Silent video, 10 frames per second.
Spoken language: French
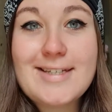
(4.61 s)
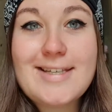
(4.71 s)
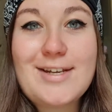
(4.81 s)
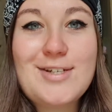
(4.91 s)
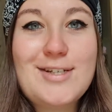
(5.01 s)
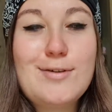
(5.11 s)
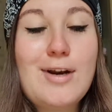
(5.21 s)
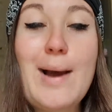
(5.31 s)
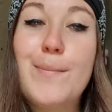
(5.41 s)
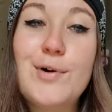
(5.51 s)
Il s'agit de
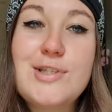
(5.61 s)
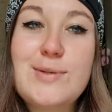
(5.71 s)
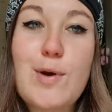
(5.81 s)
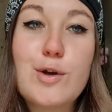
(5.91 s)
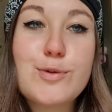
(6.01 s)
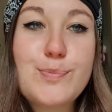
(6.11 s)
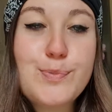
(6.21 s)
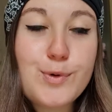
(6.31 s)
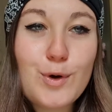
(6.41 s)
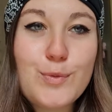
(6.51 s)
la Bandy Box
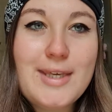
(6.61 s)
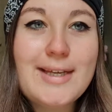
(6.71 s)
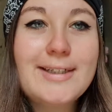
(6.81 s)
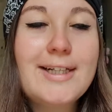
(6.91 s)
pour lui,